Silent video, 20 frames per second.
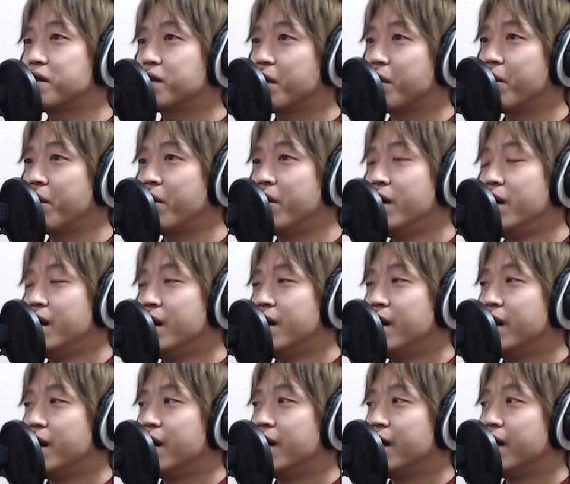すけど、
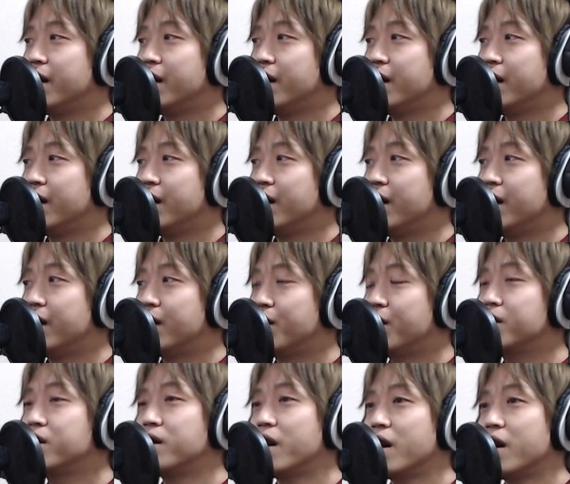えー、
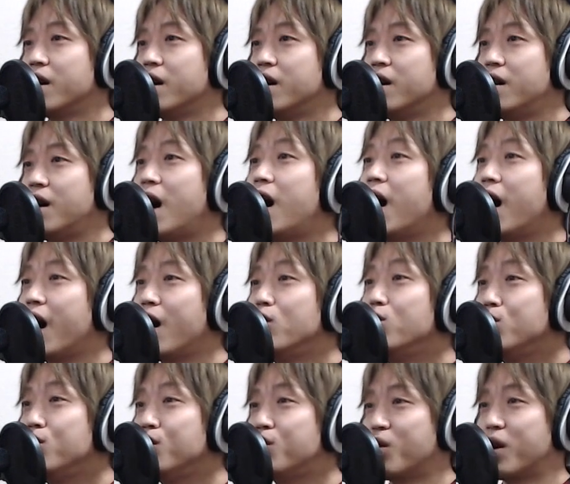とりあえずね
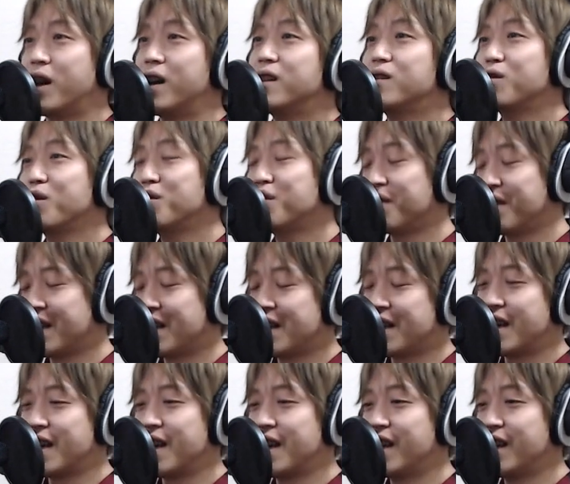あーうーとかそういうので、
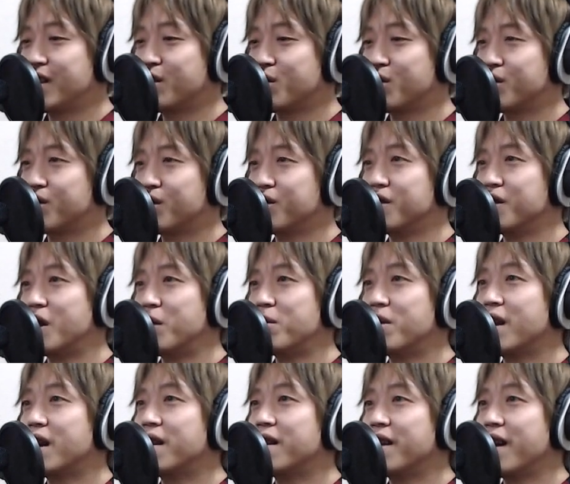えー、ちょっと作ってみ
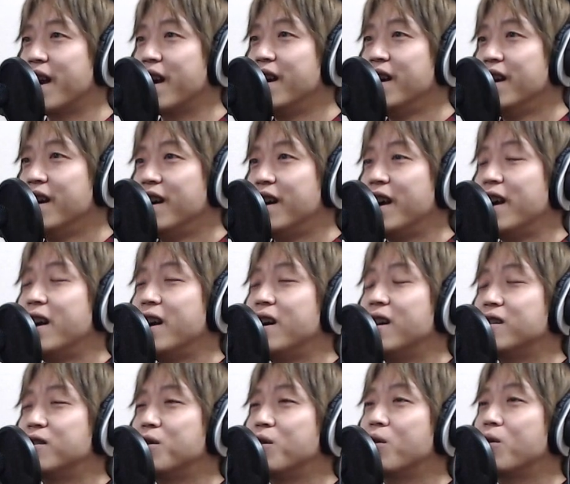たんで、
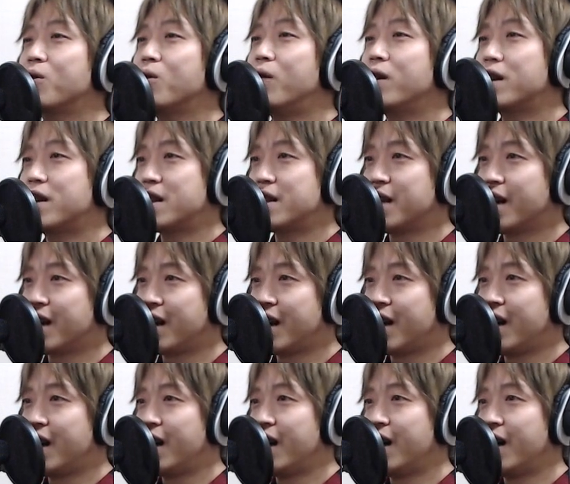えー、それを今日は聞きなが
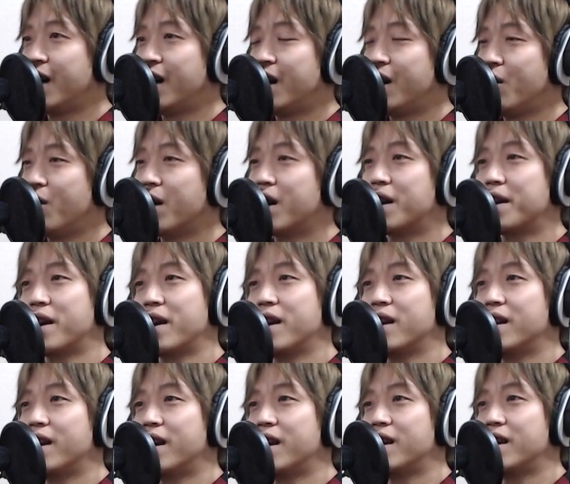らあ別れ、
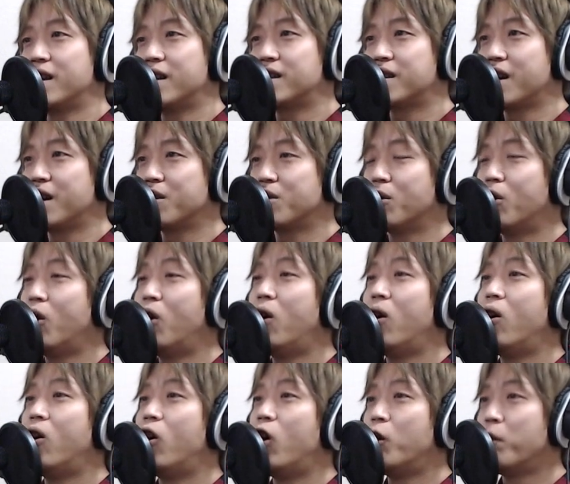えー、したい
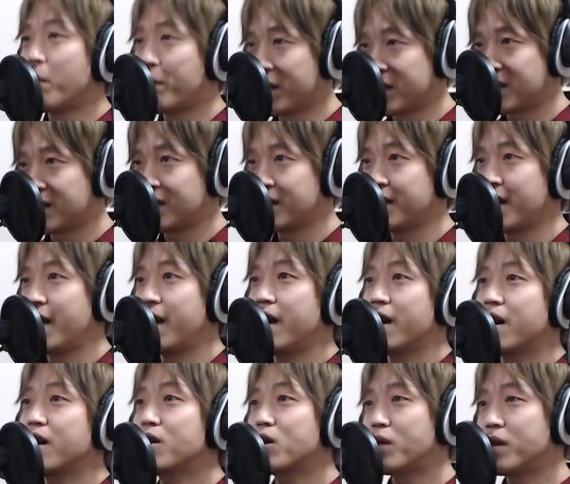と思います、
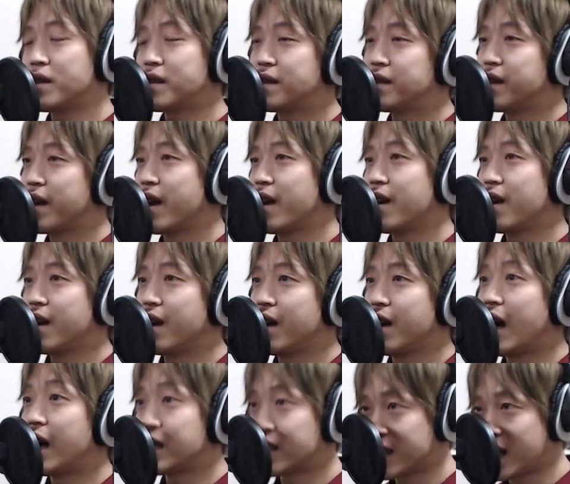えー、カットはですね、
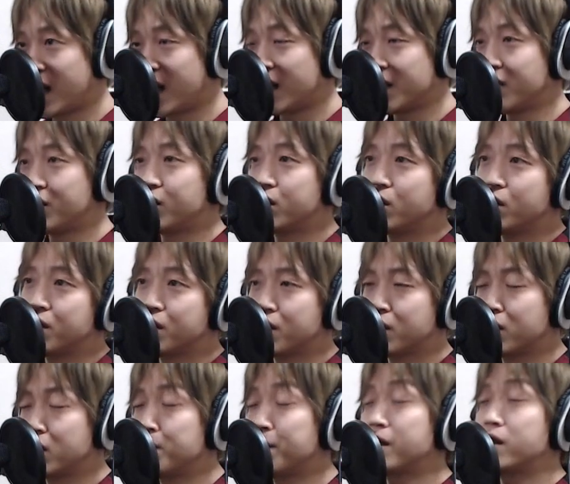えー、明日25日
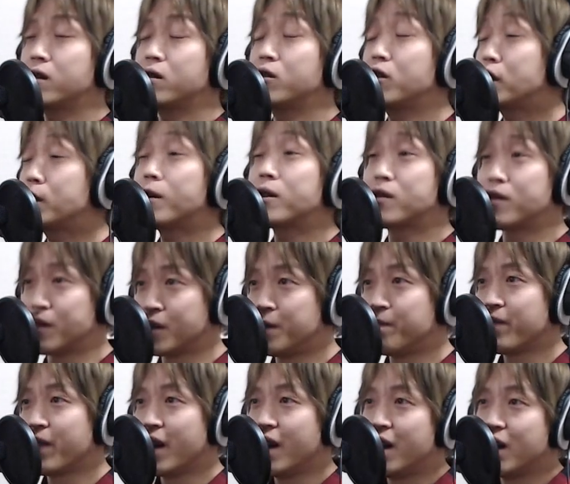クリマスクリスマス
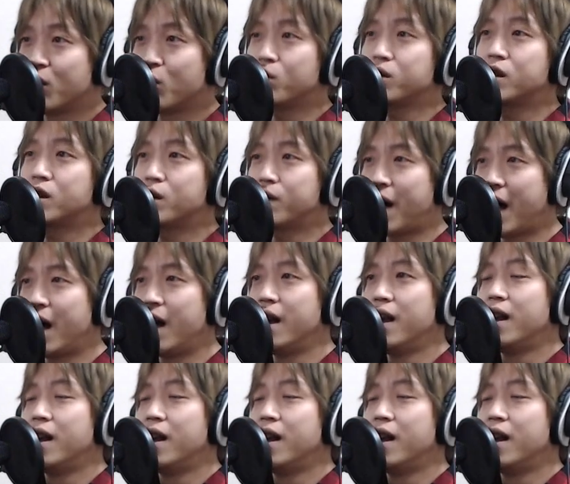当日は